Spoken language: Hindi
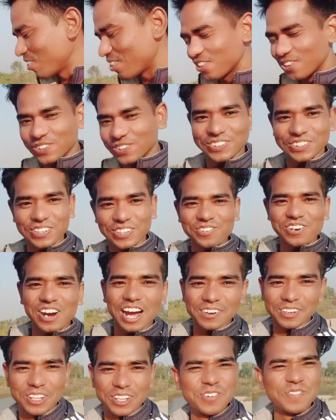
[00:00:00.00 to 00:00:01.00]
हूँ दोस्तों
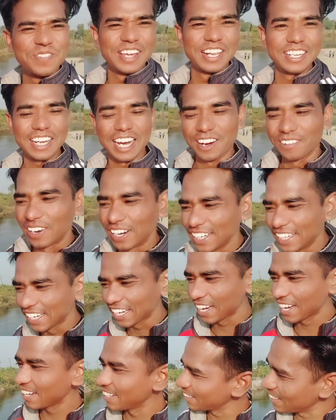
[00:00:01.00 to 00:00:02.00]
वहाँ तो मेरी हवा
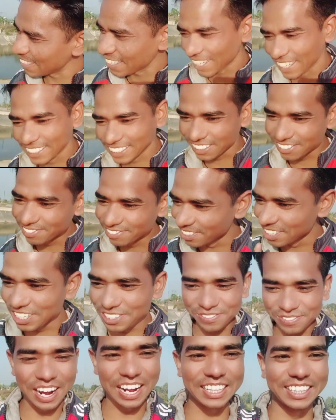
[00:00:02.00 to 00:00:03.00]
निकल गई थी कसम
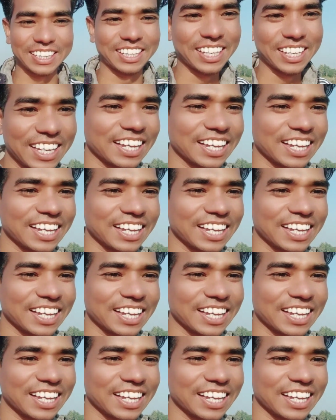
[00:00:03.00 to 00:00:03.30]
वही बात